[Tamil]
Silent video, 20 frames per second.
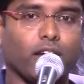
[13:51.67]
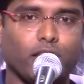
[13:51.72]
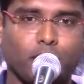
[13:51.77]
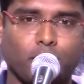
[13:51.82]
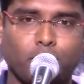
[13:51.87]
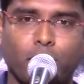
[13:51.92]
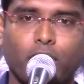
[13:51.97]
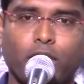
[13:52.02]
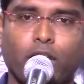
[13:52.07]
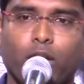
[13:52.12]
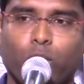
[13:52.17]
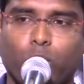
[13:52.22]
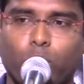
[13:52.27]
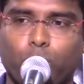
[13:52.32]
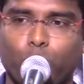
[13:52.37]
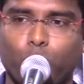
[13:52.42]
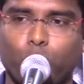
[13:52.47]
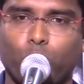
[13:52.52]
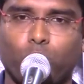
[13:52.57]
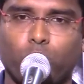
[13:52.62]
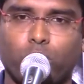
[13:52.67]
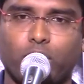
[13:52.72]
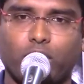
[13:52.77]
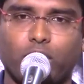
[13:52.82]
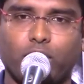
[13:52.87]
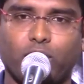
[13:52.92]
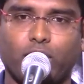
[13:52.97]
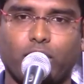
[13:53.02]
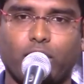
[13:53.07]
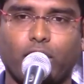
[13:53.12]
இந்த மாதிரியான ஒரு
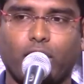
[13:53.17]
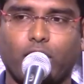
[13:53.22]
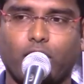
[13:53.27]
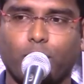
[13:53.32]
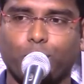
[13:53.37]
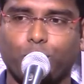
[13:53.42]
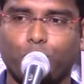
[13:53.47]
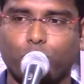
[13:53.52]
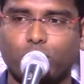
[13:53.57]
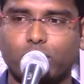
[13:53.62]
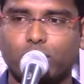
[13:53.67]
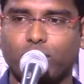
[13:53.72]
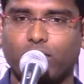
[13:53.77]
முன்னோட்டத்தை விட்டாங்க நாங்கள் பொது